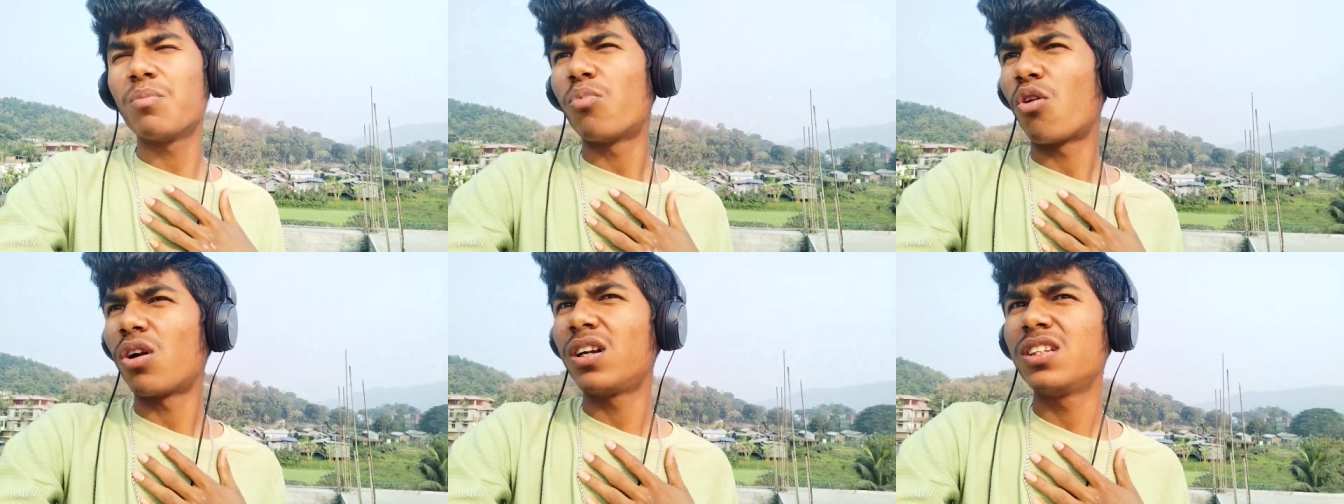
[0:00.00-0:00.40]

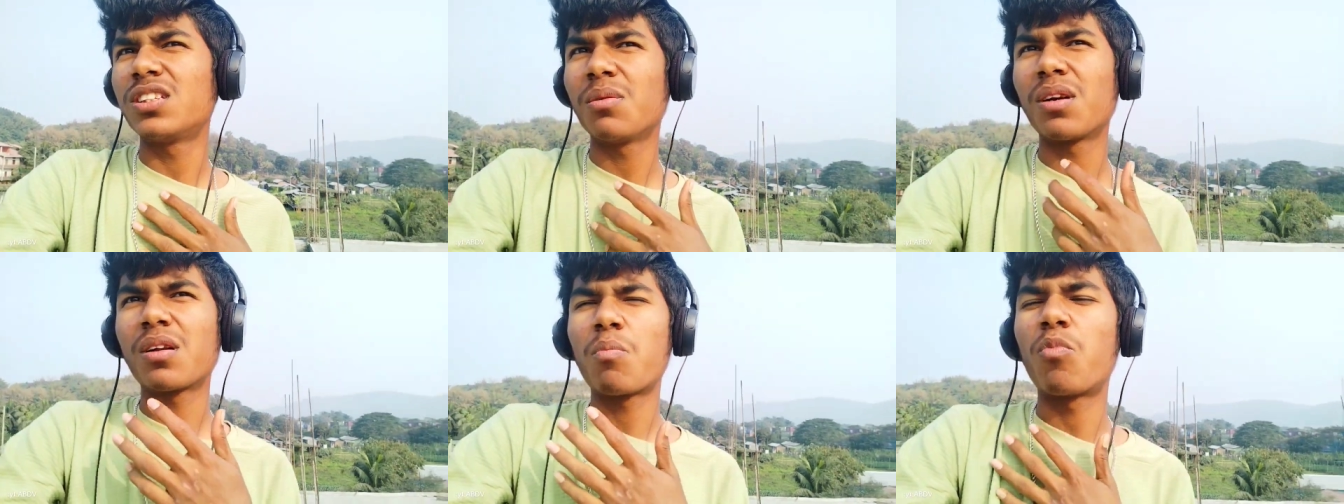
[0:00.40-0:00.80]
बहुत दिन से
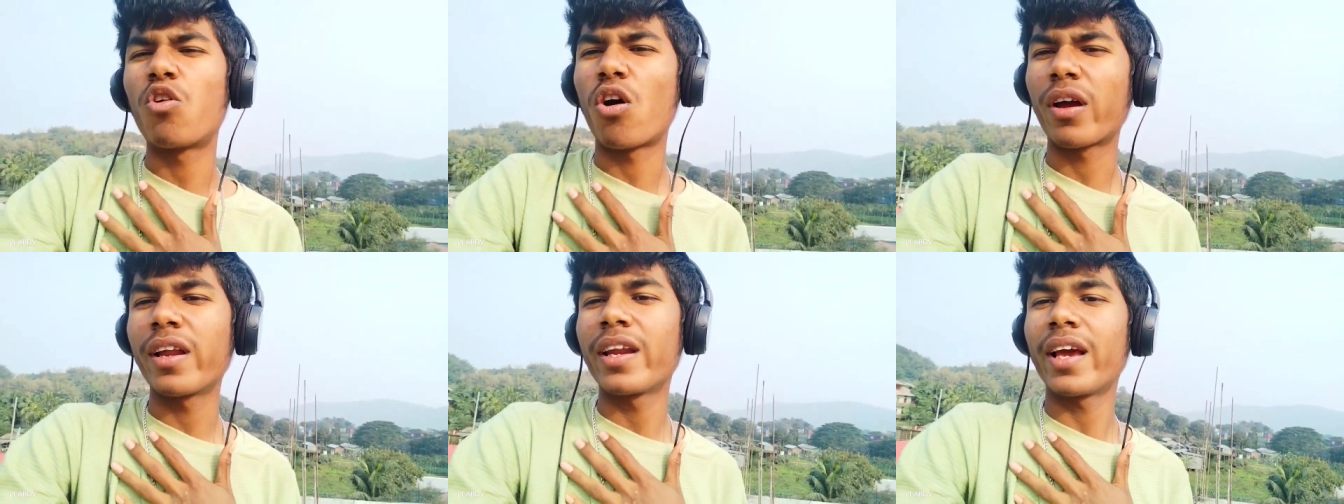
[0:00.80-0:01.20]
मतलब
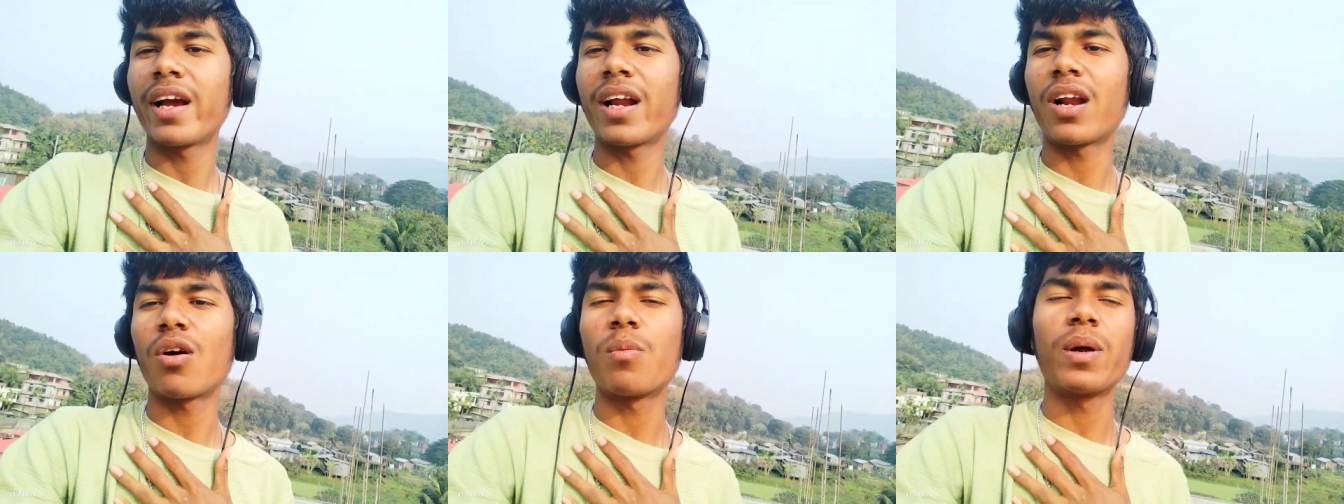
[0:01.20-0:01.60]
ब्लॉगिंग नहीं कर
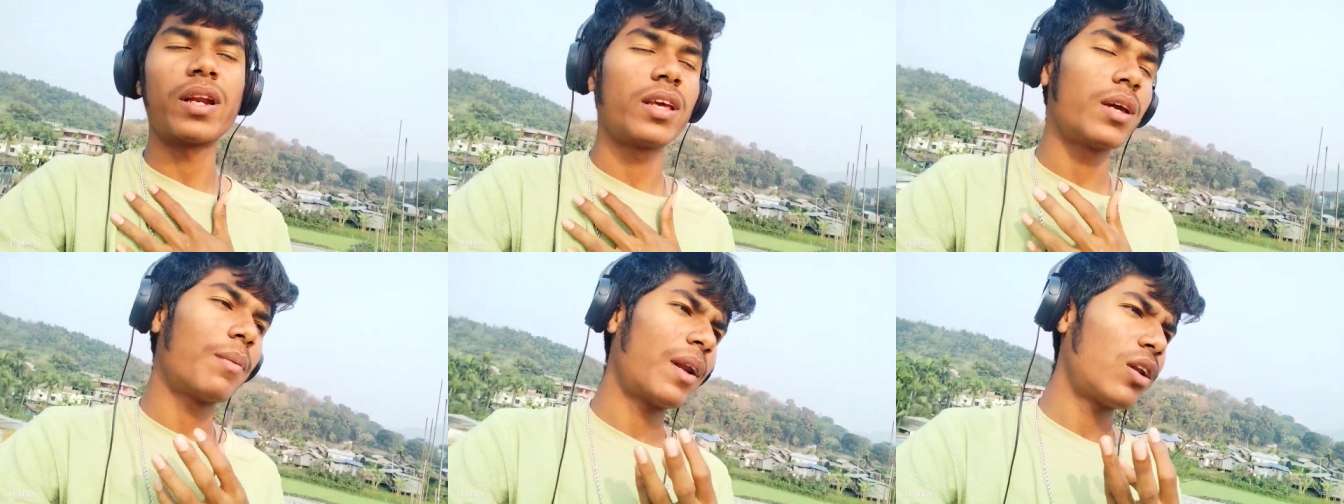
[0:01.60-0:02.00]
रहा हूँ मैंने ये
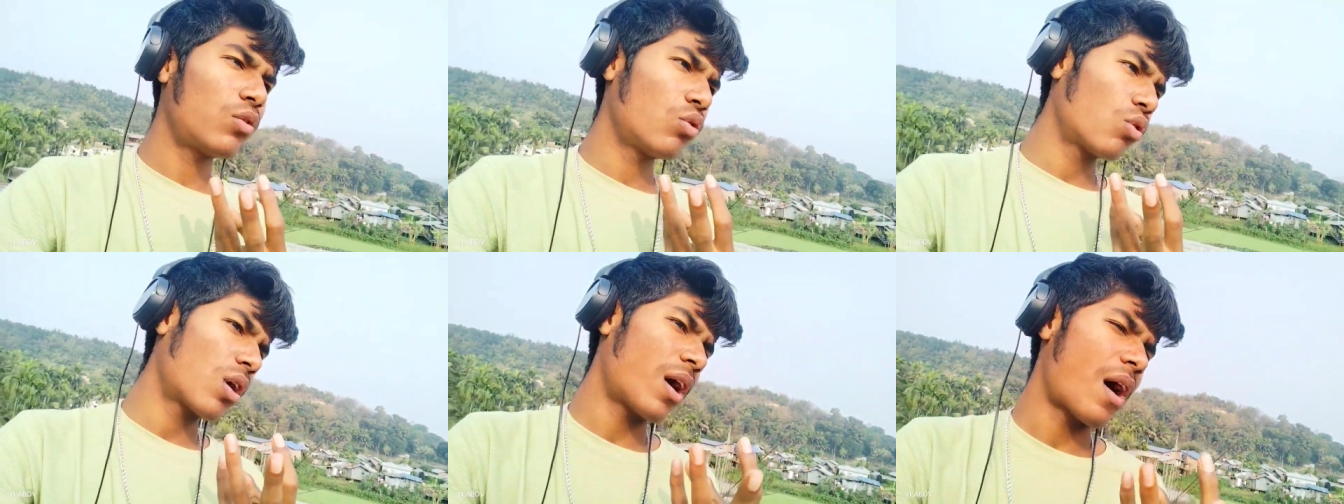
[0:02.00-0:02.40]
वाला डो
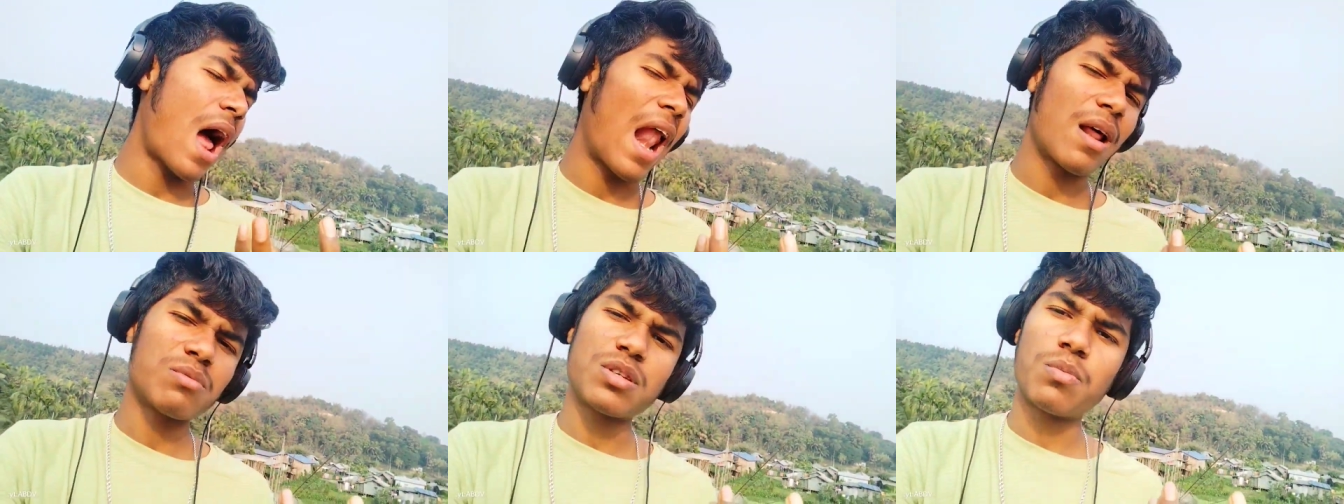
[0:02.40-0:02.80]
का
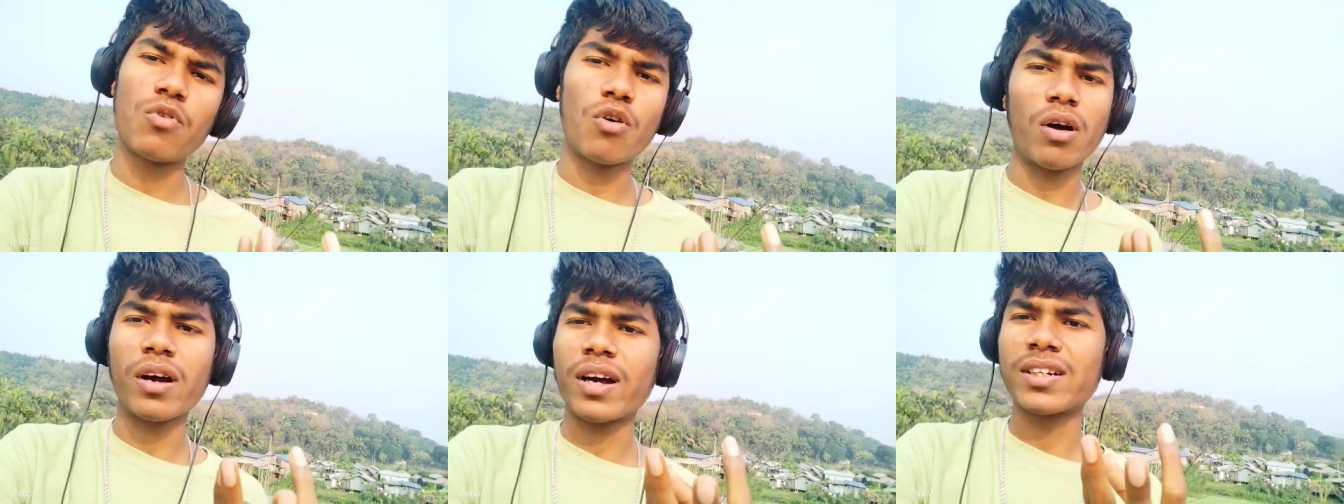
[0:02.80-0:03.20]
आराम से
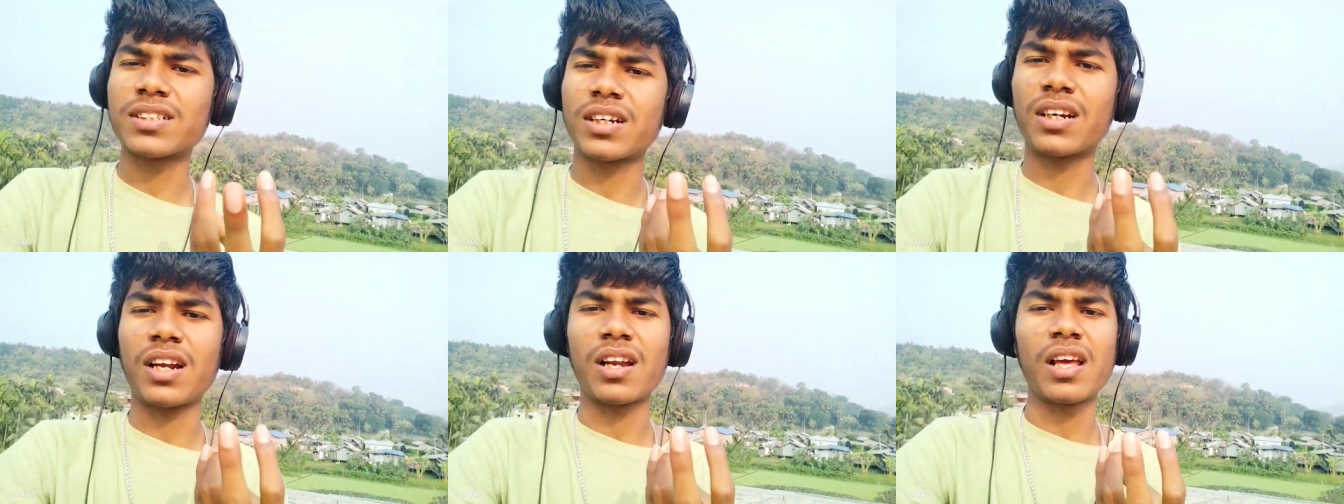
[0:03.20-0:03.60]
ब्लॉग कर
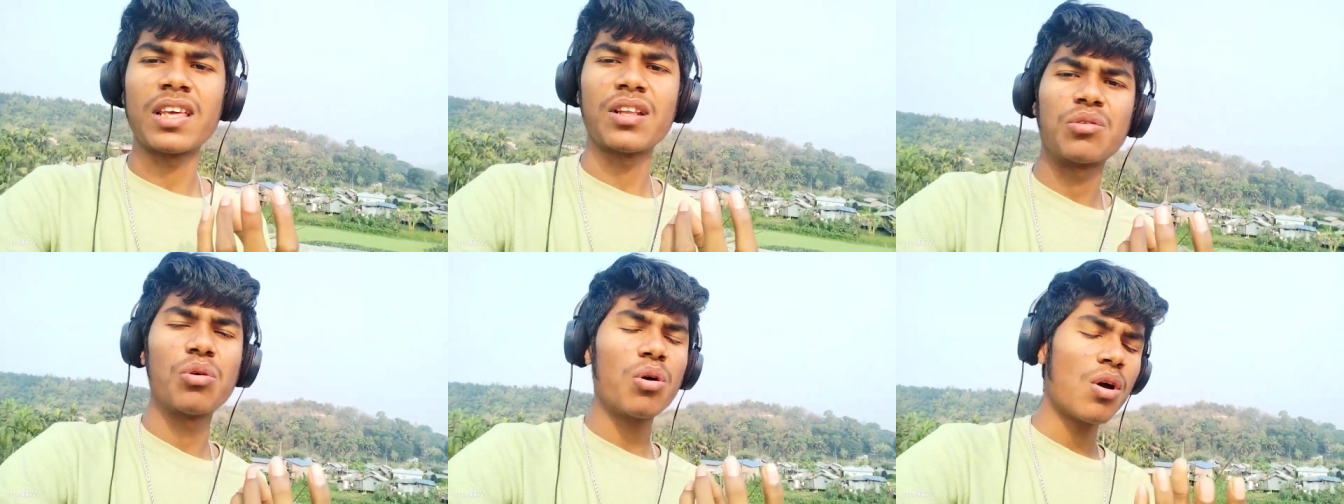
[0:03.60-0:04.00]
सकता था ये
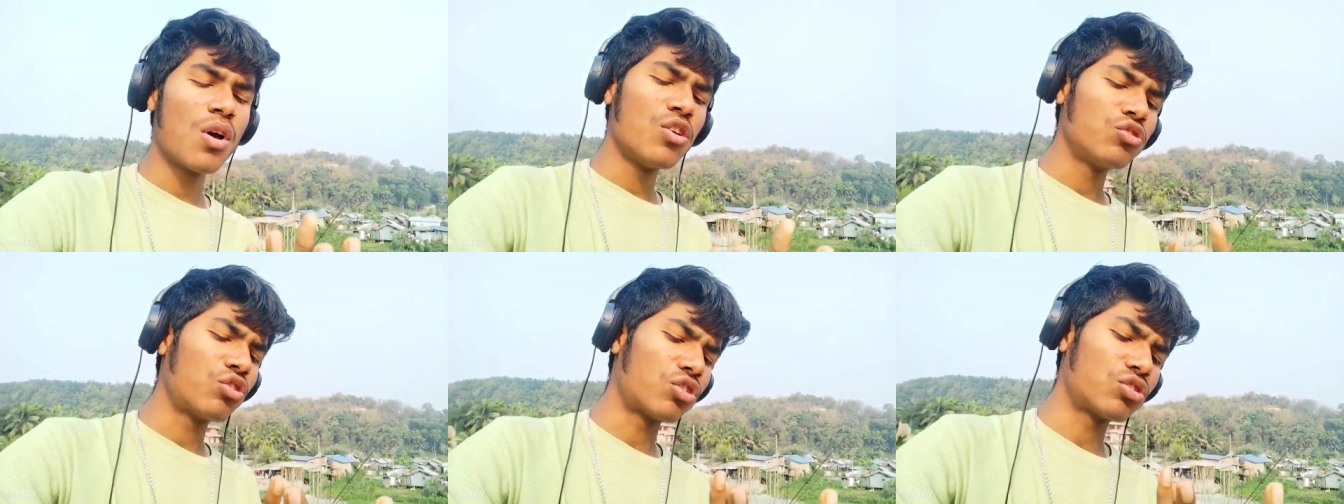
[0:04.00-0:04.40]
दो
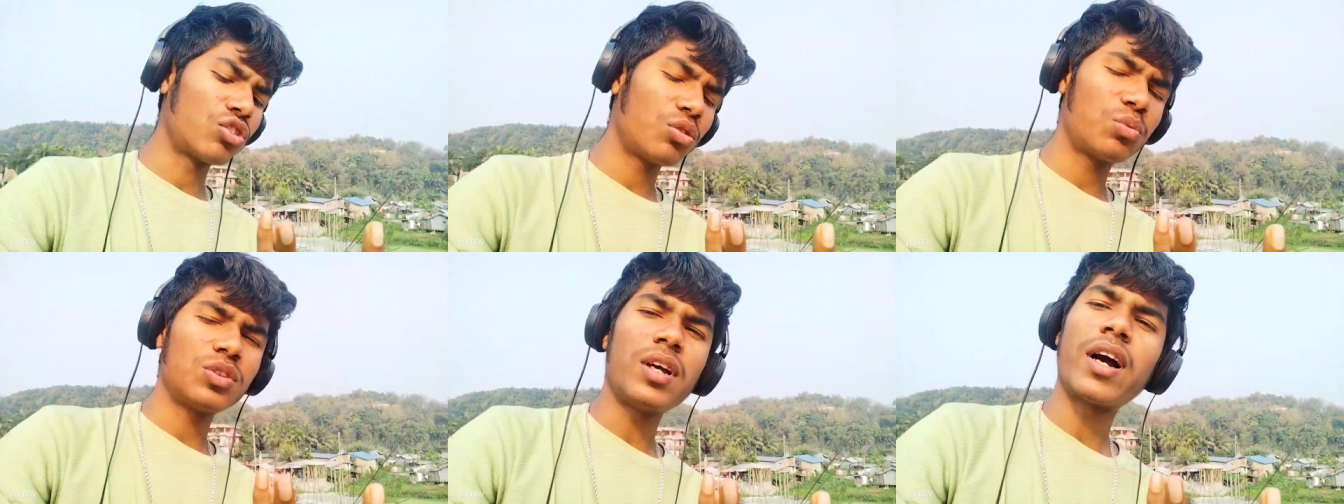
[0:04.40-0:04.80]
छोटी छोटी
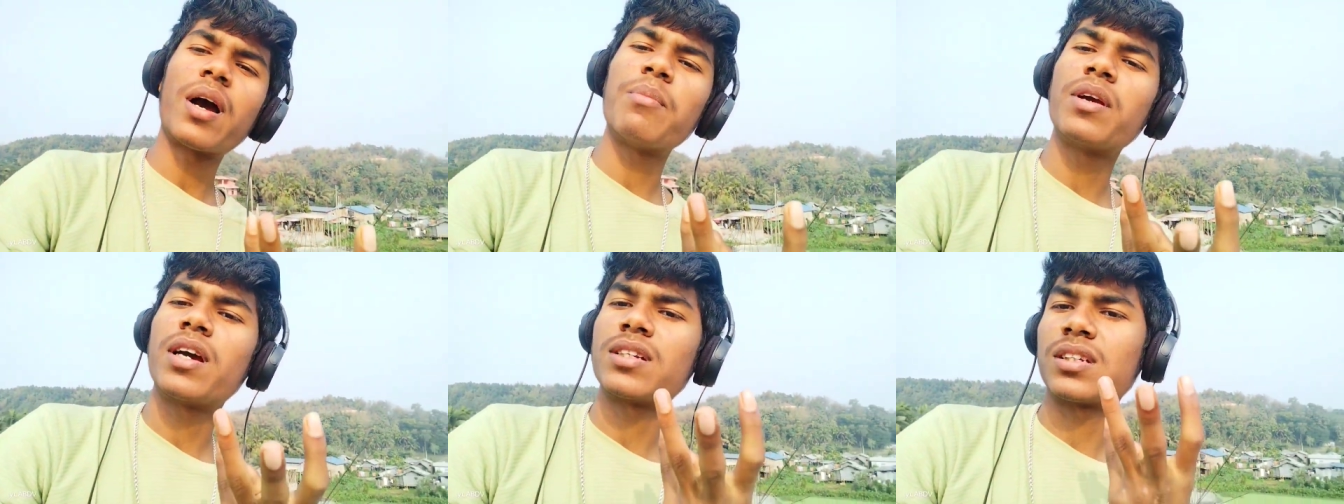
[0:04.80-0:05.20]
पूजा का भी
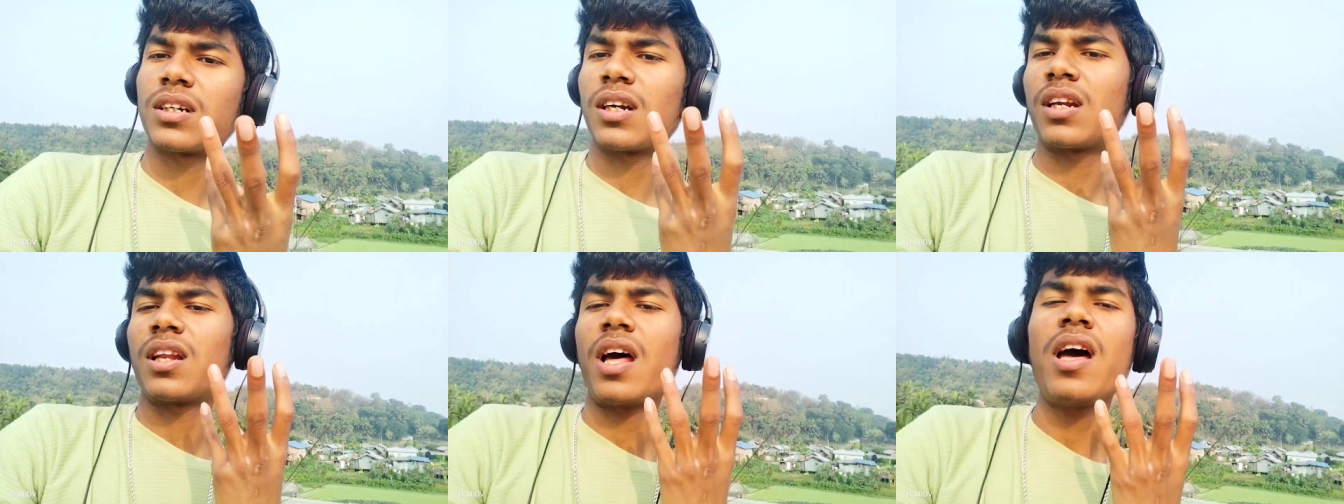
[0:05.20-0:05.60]
कर सकता
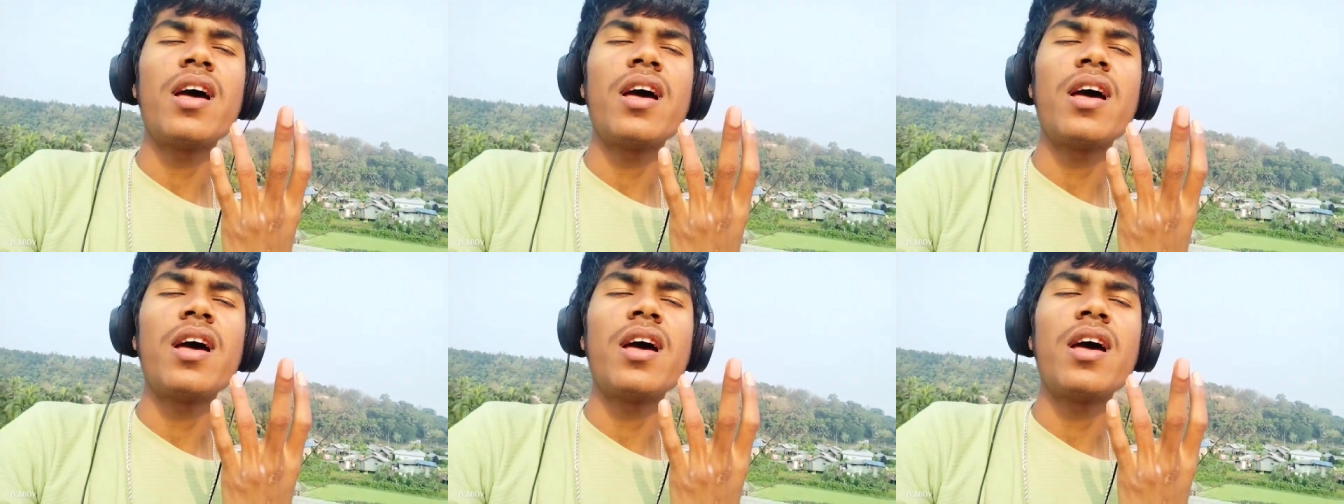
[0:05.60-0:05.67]
था